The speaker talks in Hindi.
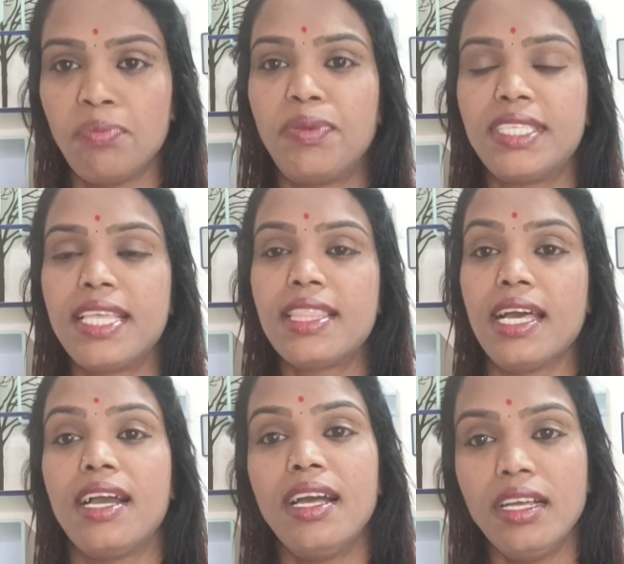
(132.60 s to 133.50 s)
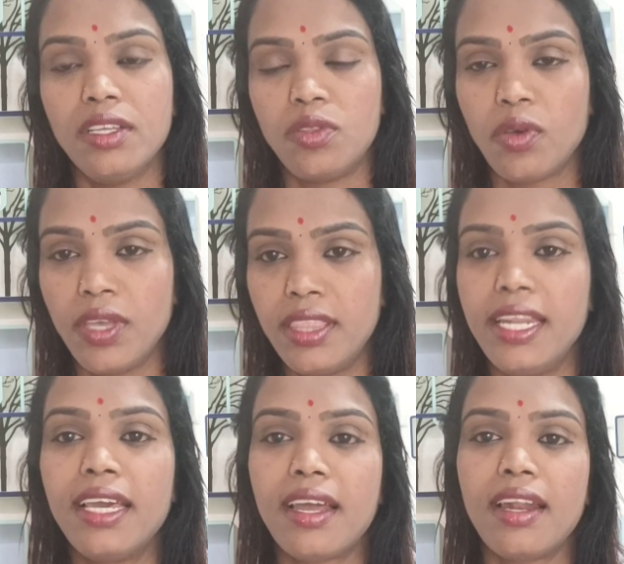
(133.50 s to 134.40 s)
पसंद लगा तो
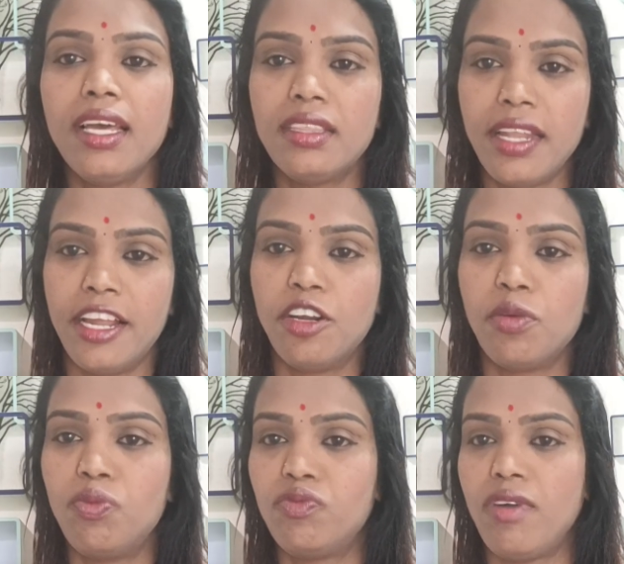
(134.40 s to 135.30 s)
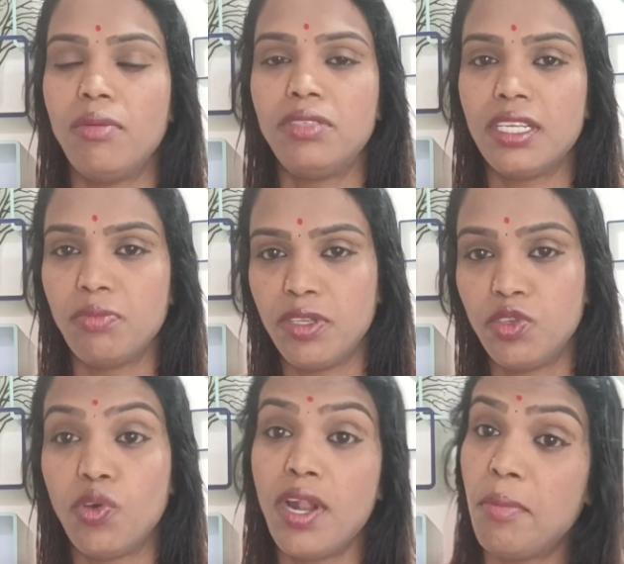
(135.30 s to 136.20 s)
इतनी करना थ्री हंड्रेड रुपीज़ फॉर्म चार्ज में
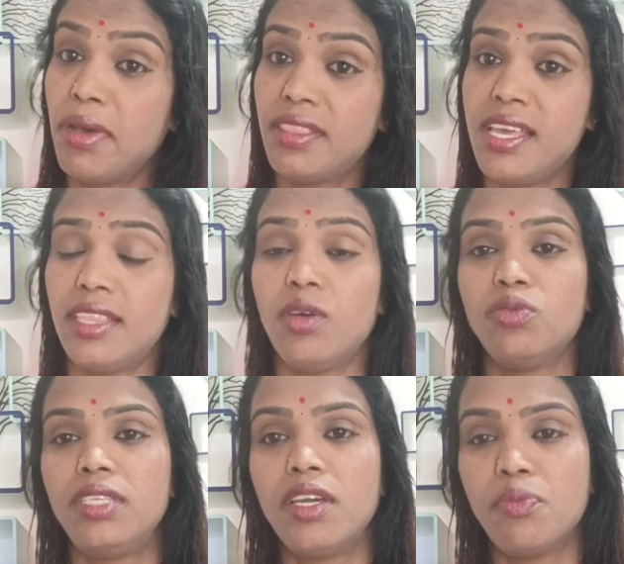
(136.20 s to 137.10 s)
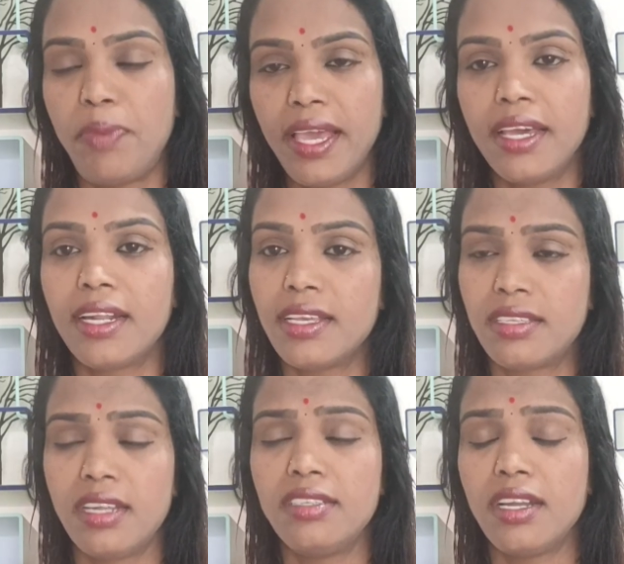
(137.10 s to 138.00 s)
जो नंबर दिया था उसी को पे करके
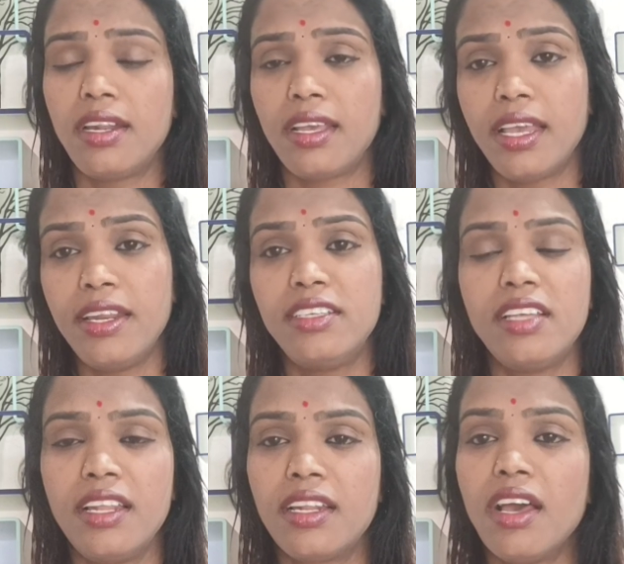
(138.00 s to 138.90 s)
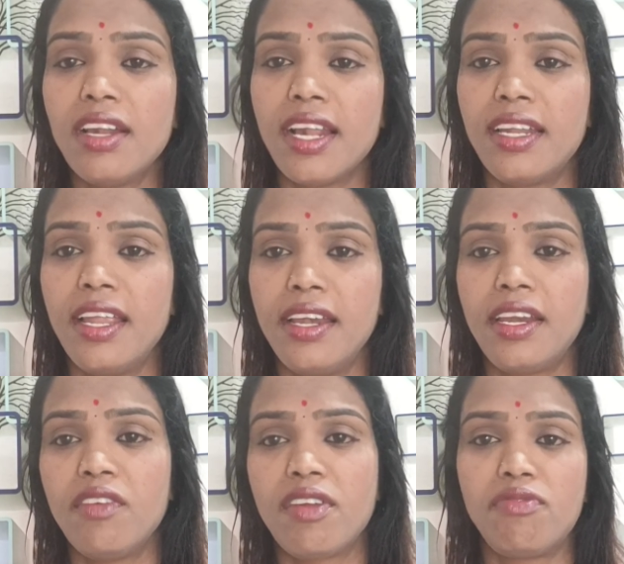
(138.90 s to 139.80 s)
स्क्रीनशॉट शॉट रखे नीचे लिखना डाटा
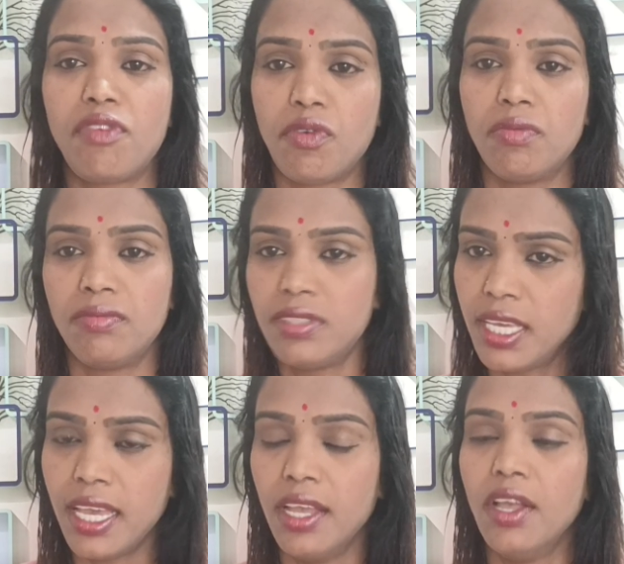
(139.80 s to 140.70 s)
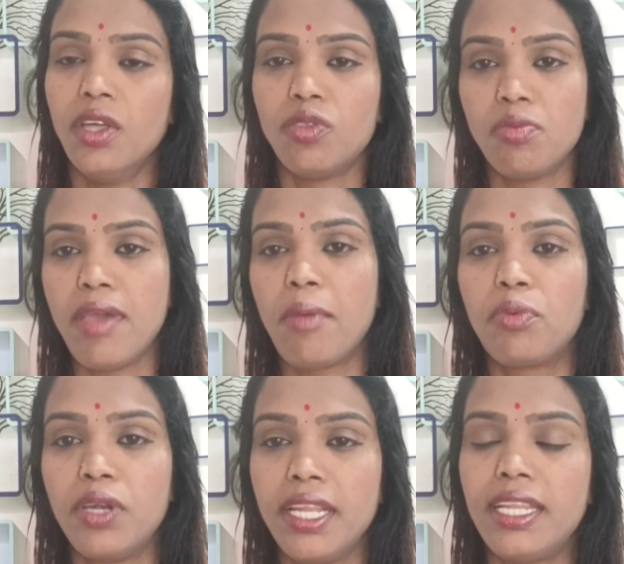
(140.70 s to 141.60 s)
एंट्री वर्क फॉर रूम ठीक है तो मैं
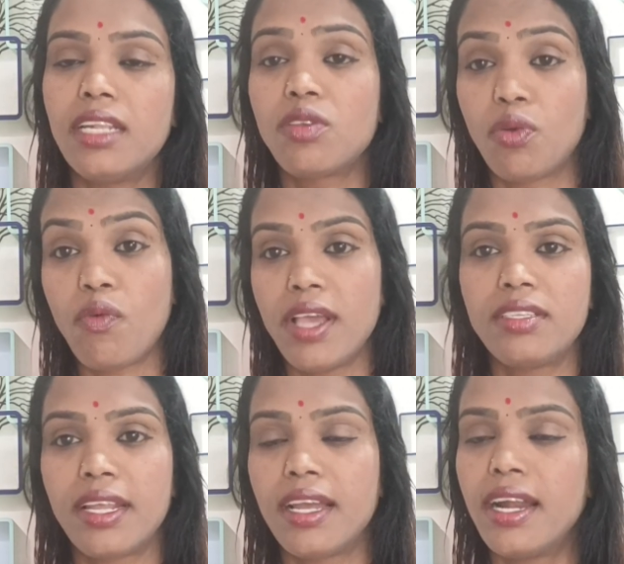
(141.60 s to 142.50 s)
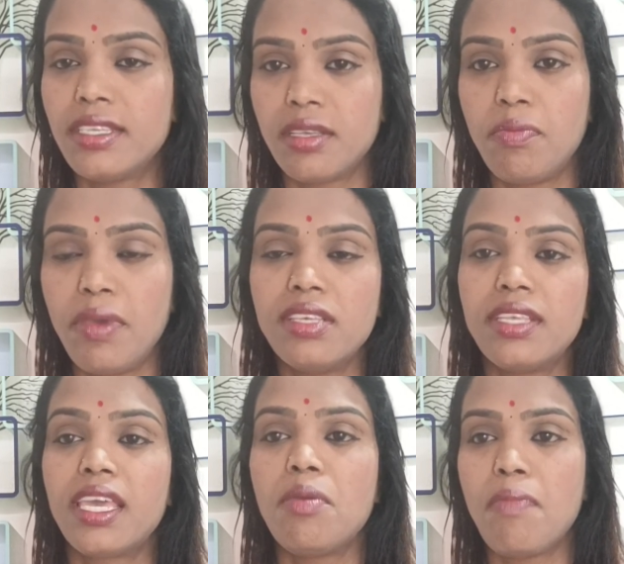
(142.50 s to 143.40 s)
आपको डिटेल्स और वॉइस रिकॉर्ड ऐसा भेज
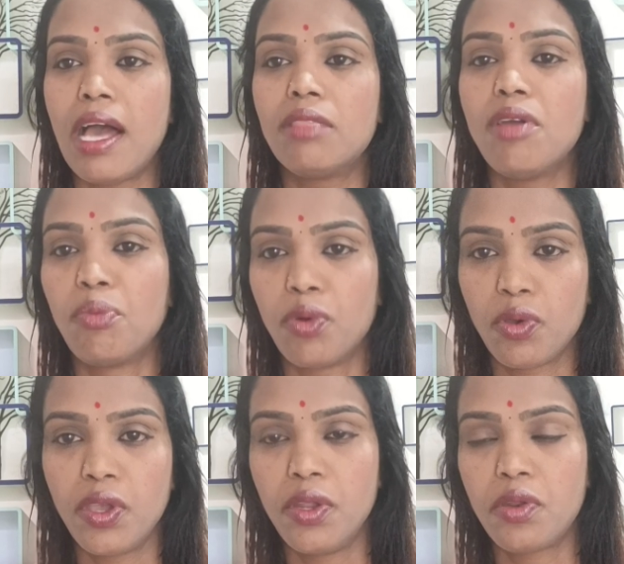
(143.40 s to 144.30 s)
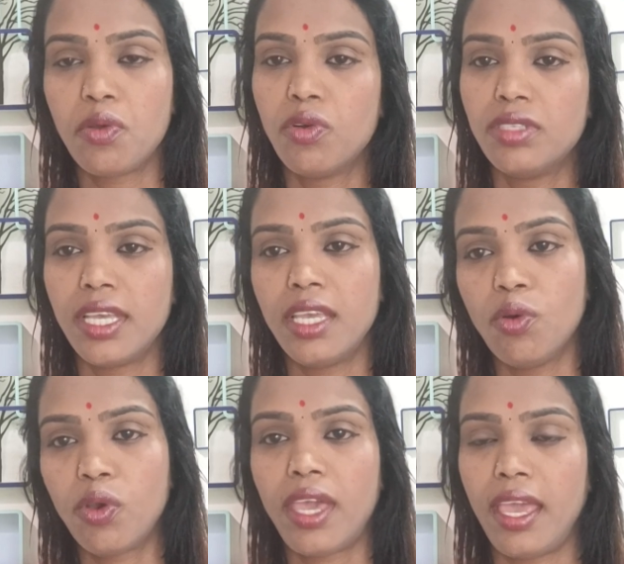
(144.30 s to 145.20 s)
देगी बाद में आप लोग की इंट्री हो जाएगी
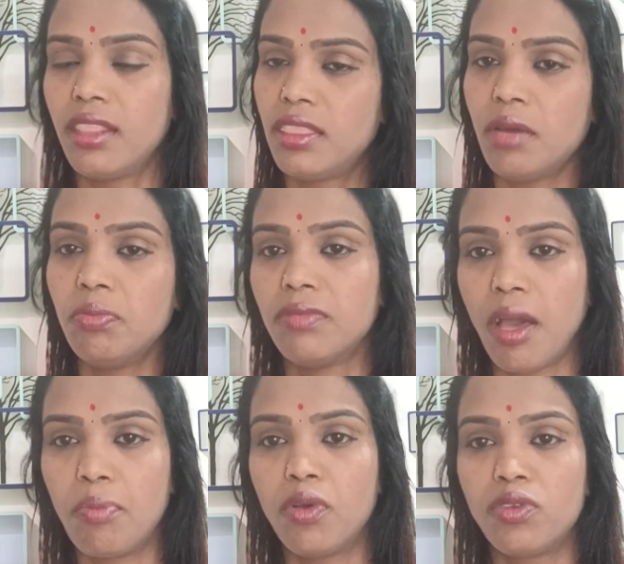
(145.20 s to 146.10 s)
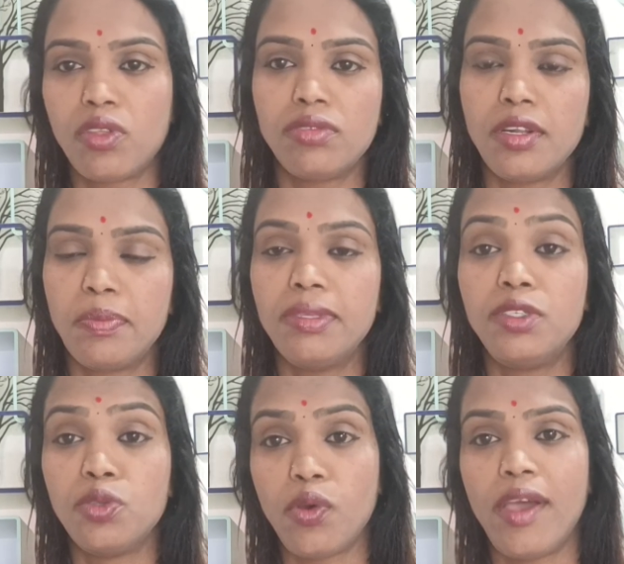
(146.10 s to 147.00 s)
ओके तब आप लोग थाउजेंड रुपीज़
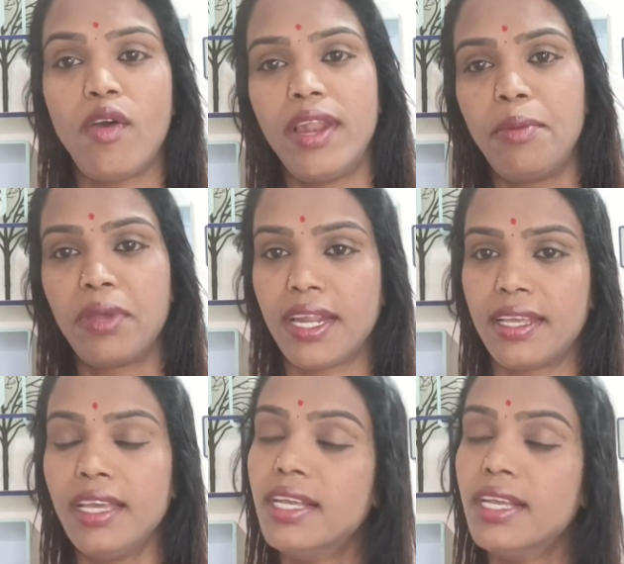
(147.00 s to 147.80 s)
जो है ऑनलाइन करके